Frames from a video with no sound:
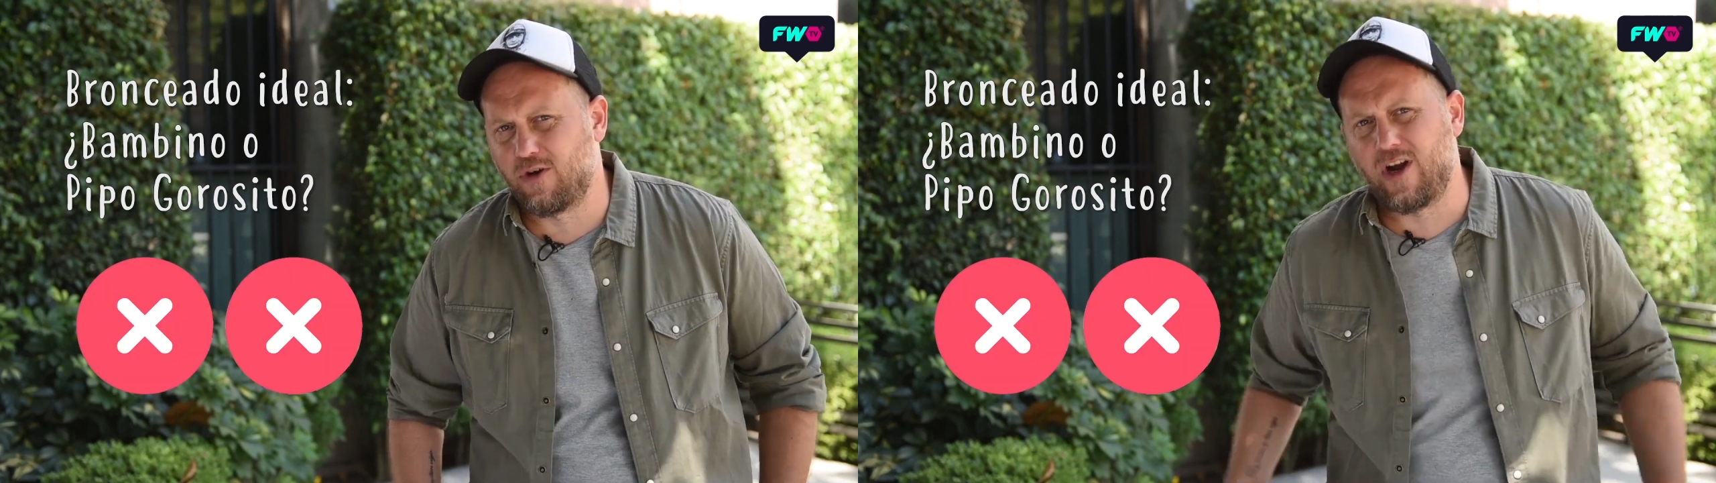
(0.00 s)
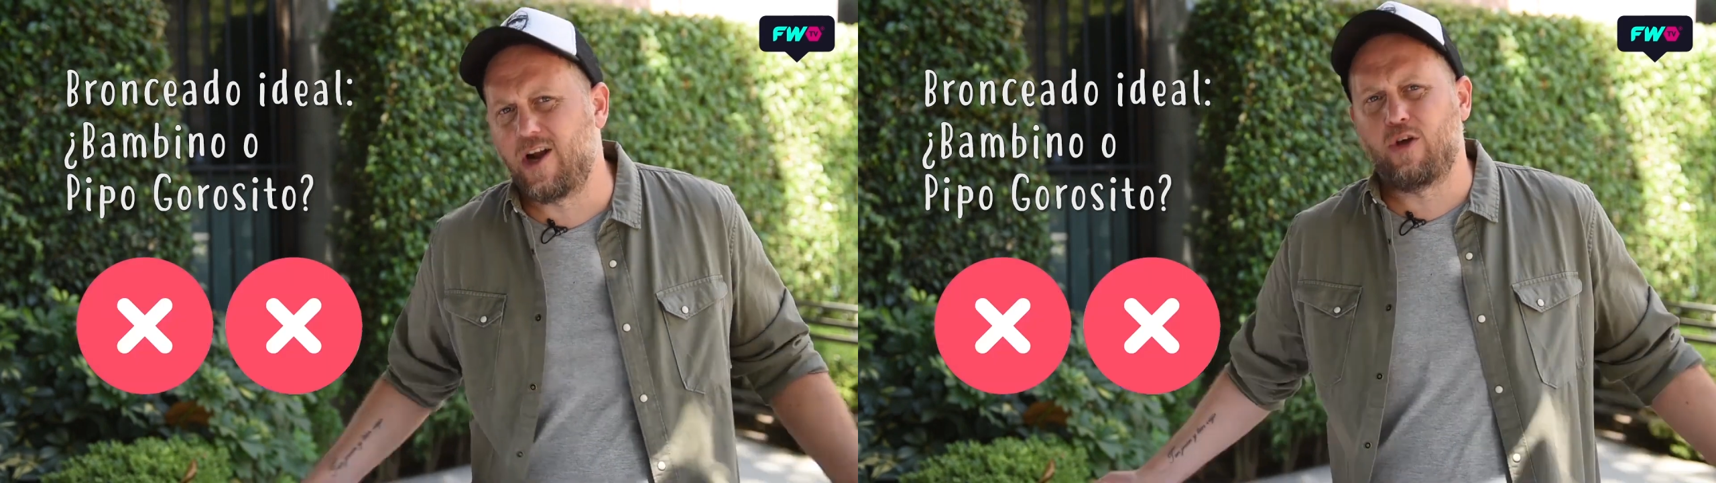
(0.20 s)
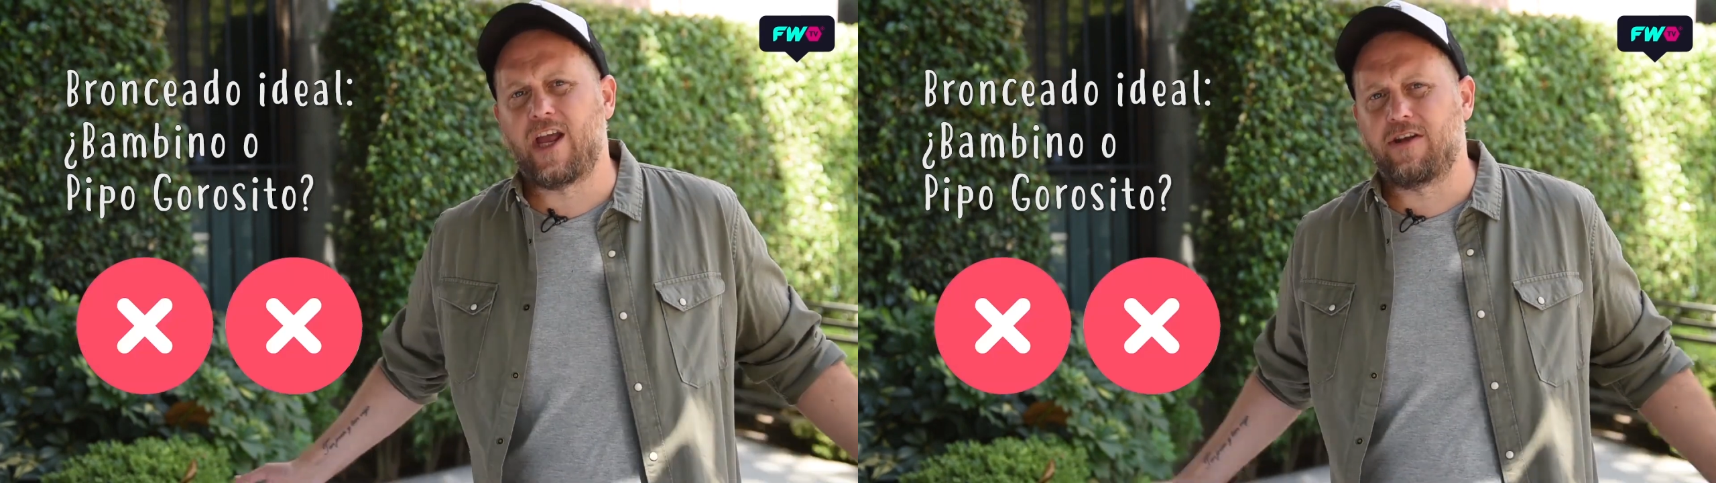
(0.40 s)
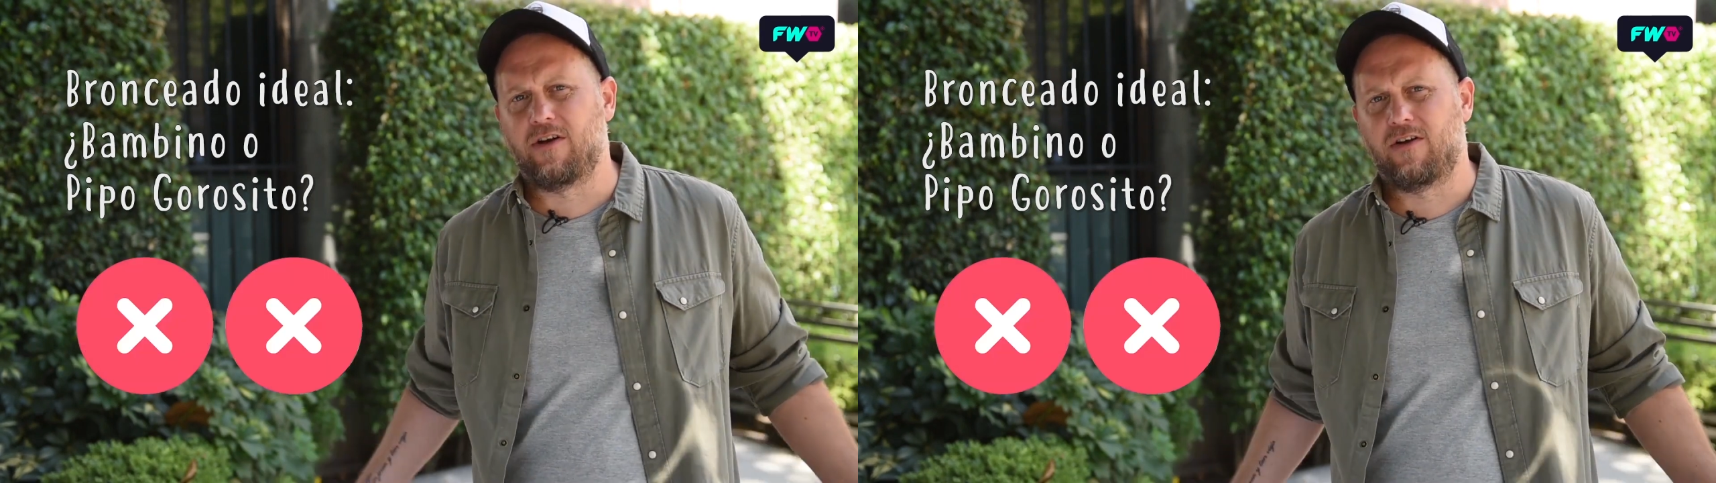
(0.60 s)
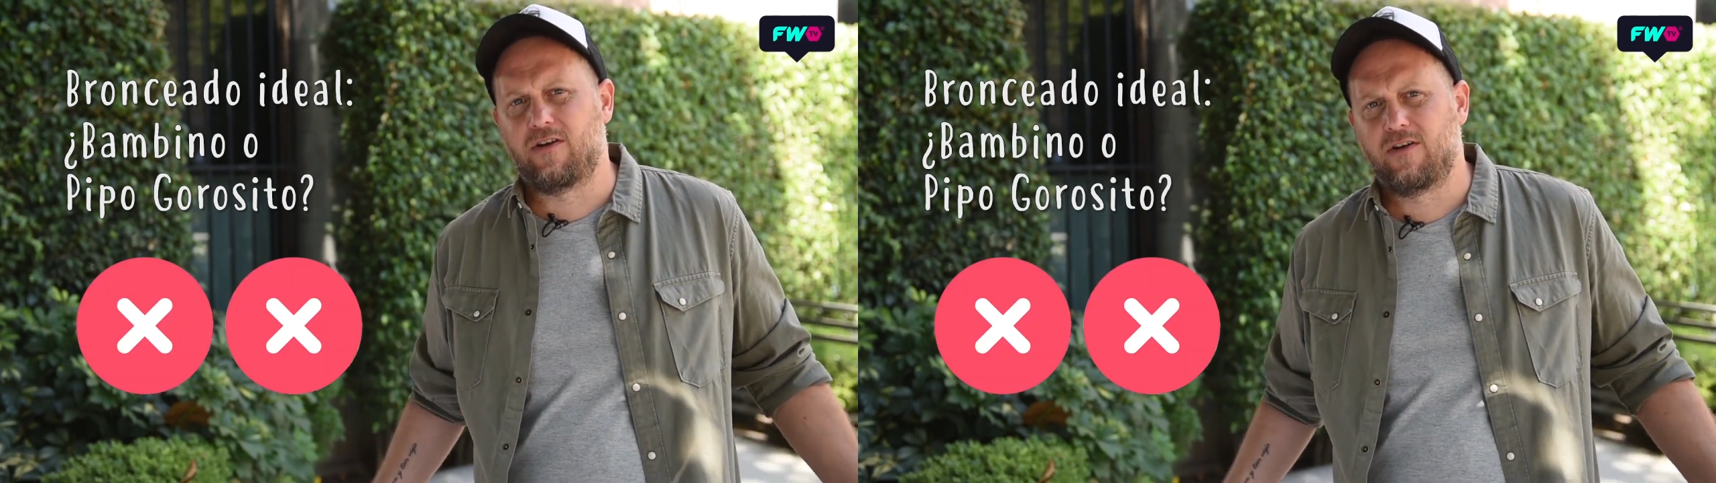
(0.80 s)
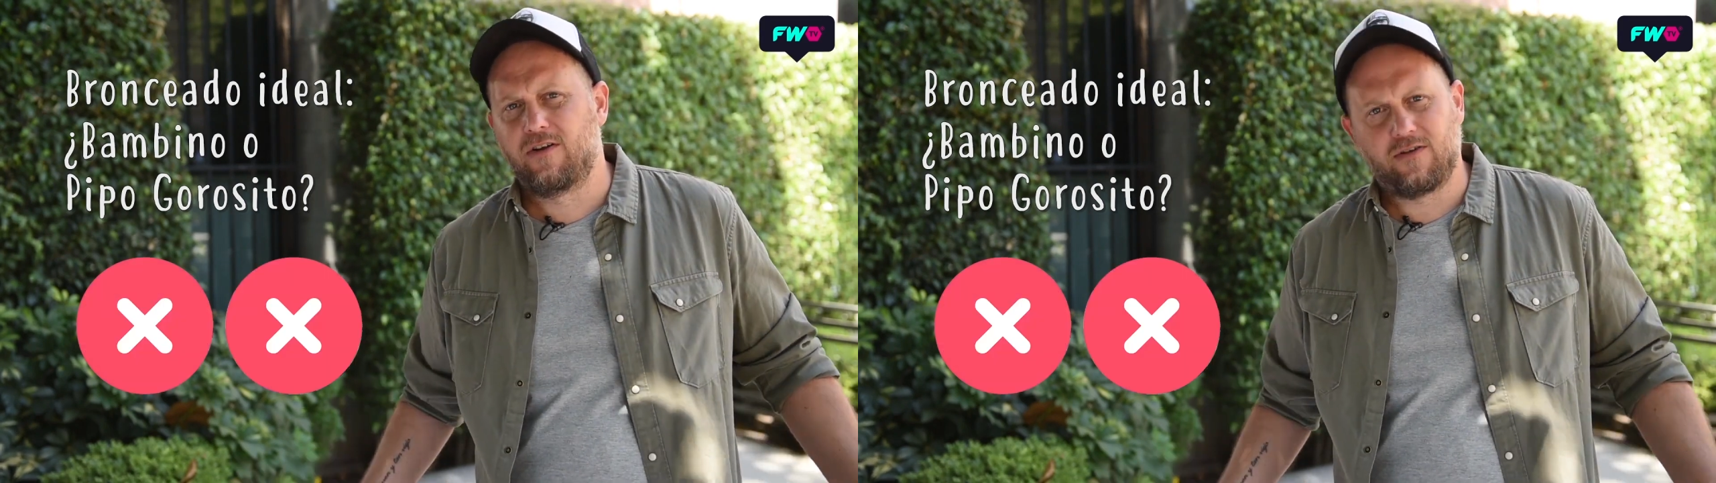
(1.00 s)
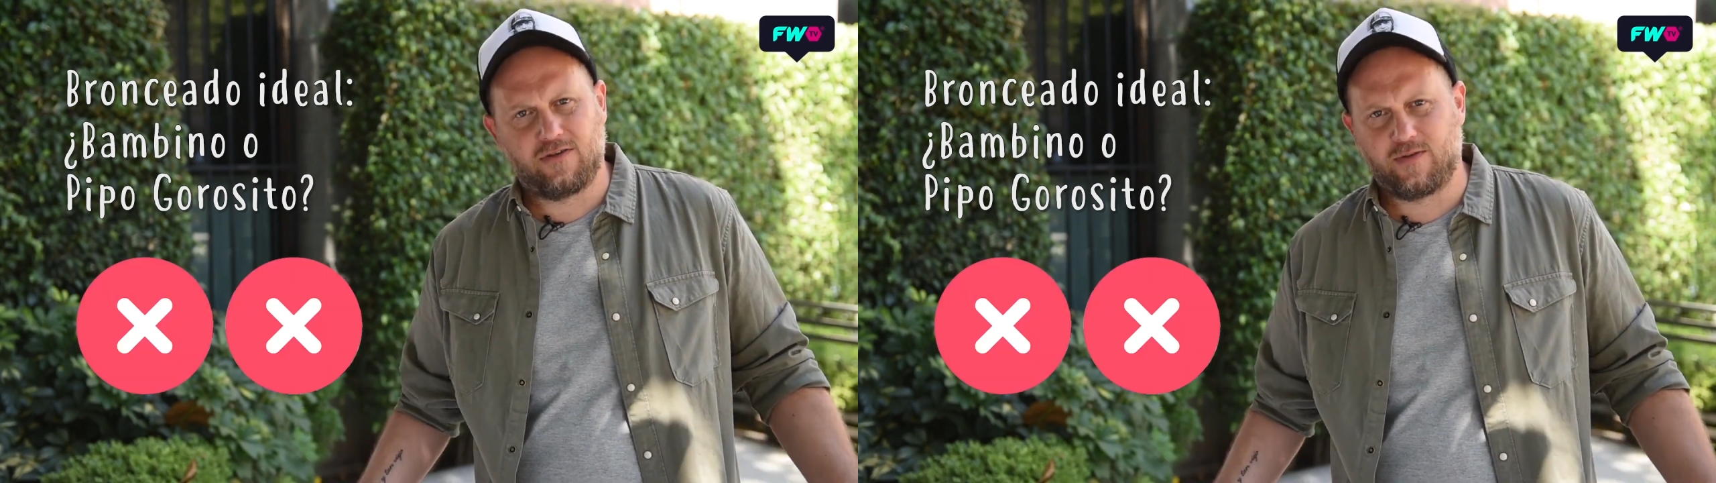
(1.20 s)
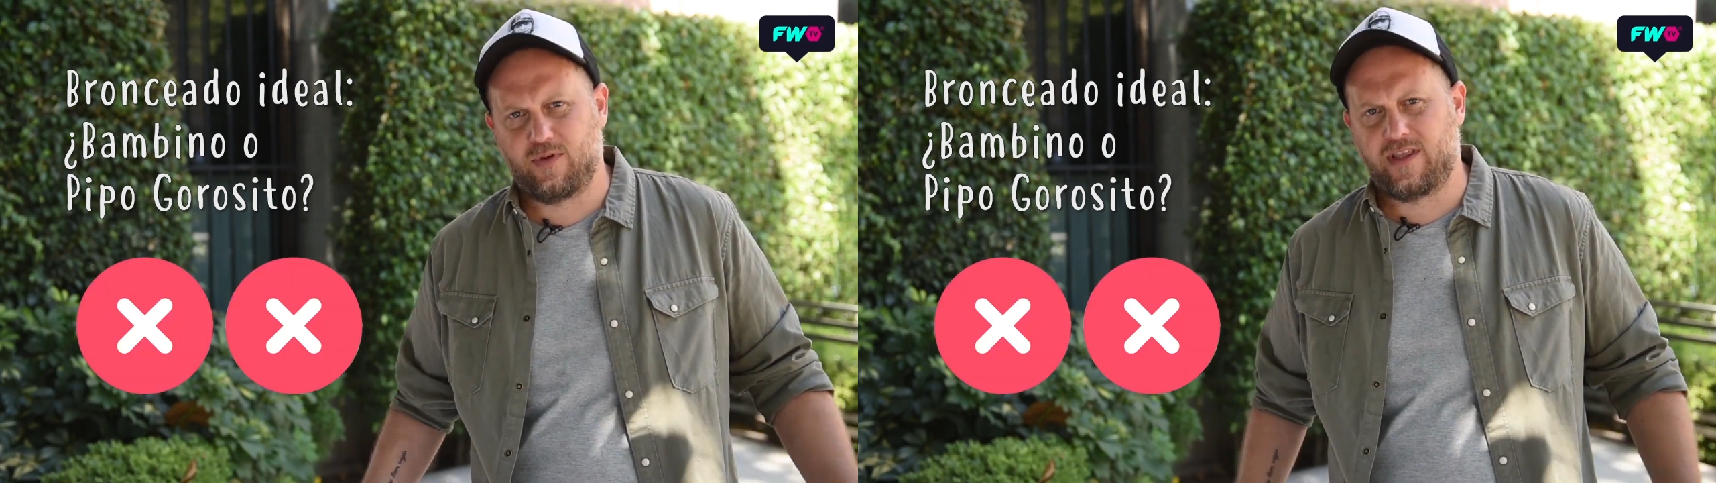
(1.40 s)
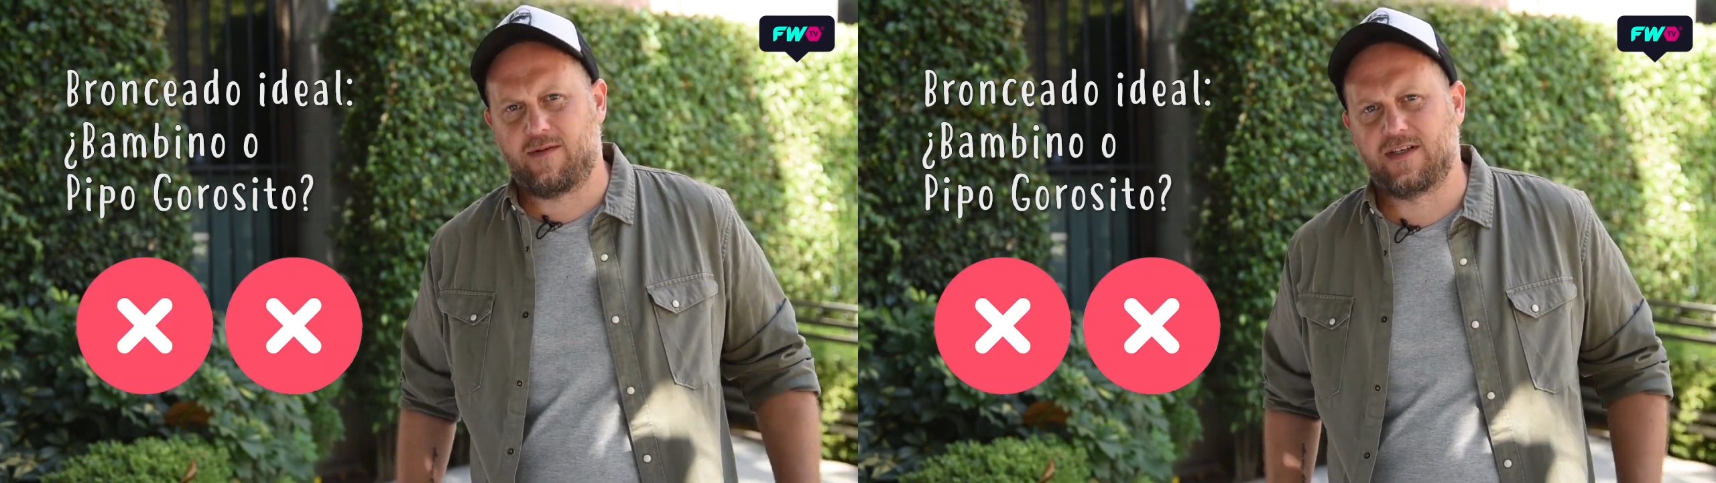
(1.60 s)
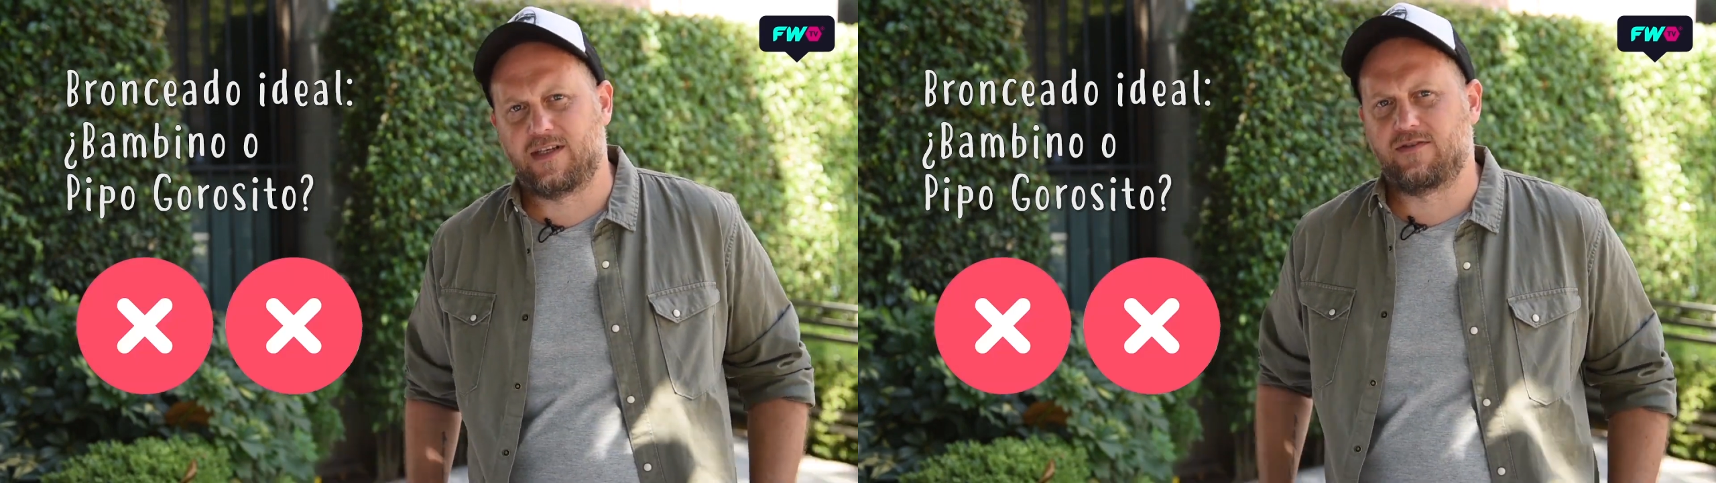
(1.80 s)
¿No lees lo diario? No se puede
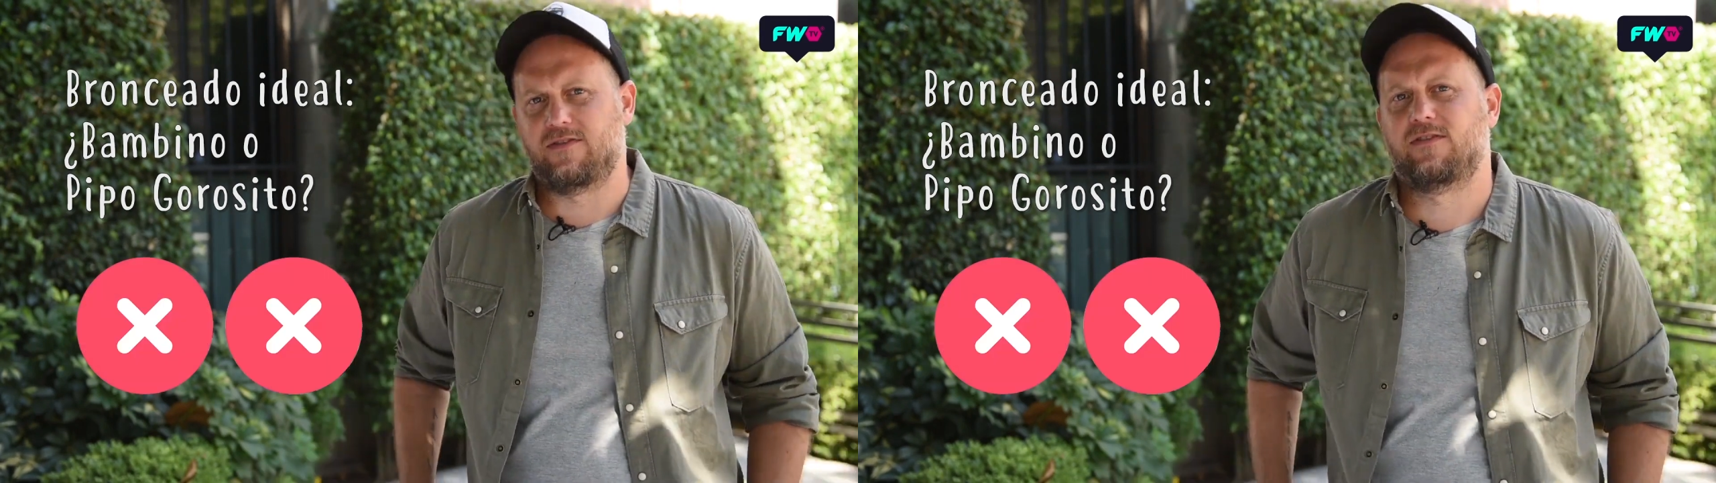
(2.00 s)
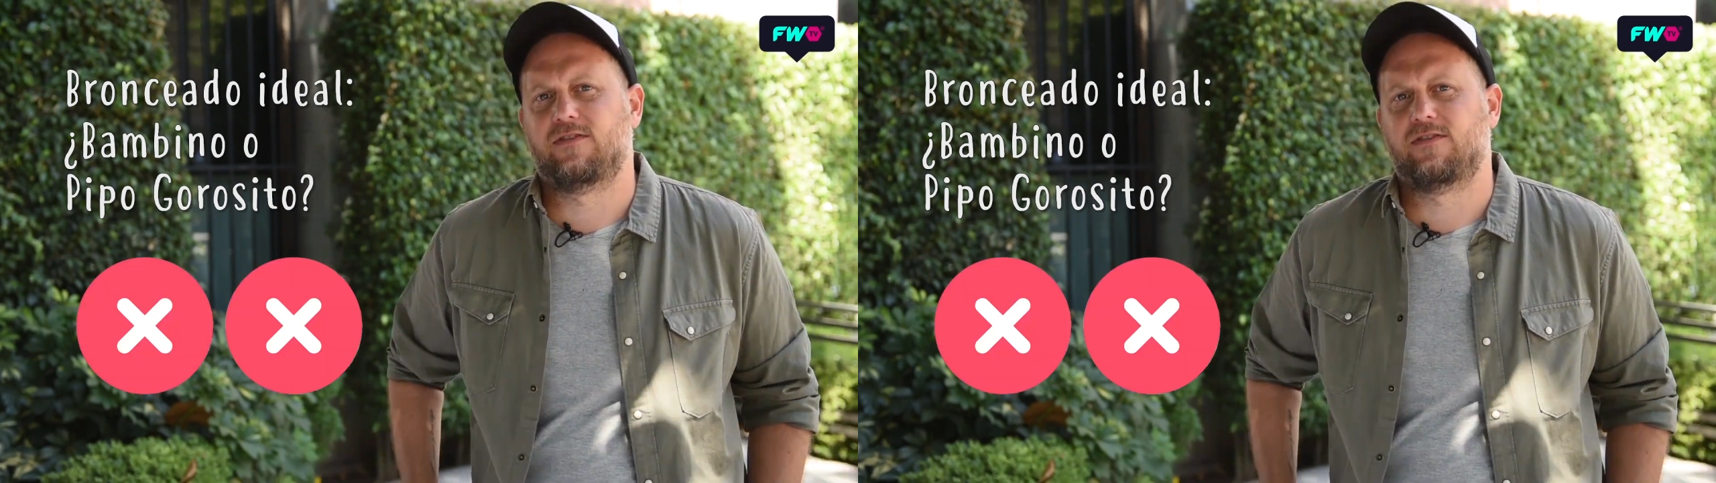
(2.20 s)
estar más al sol.